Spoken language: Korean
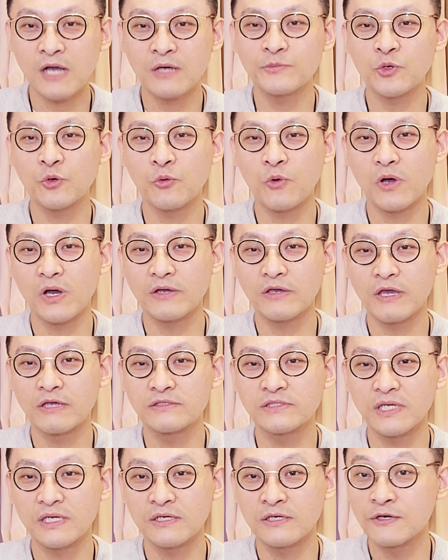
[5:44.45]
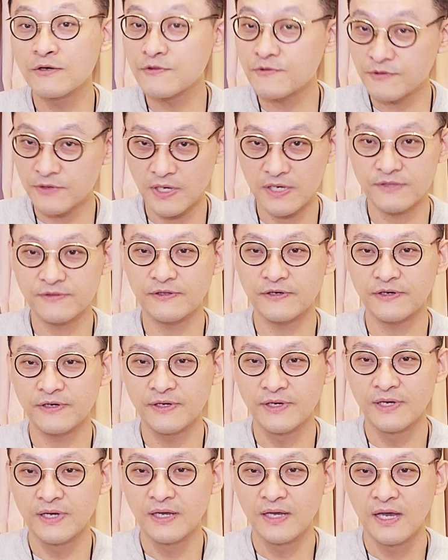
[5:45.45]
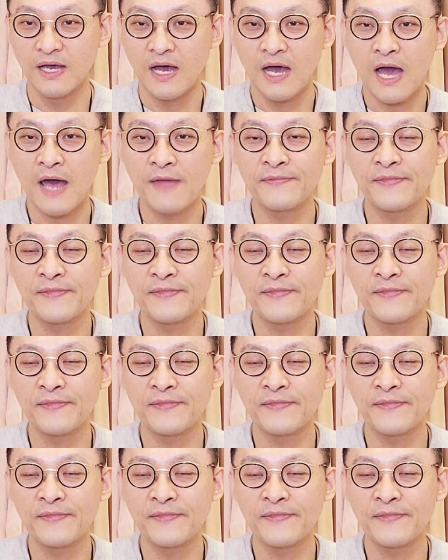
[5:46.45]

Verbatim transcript: 효과가 굉장히 클 수가 있어요. 한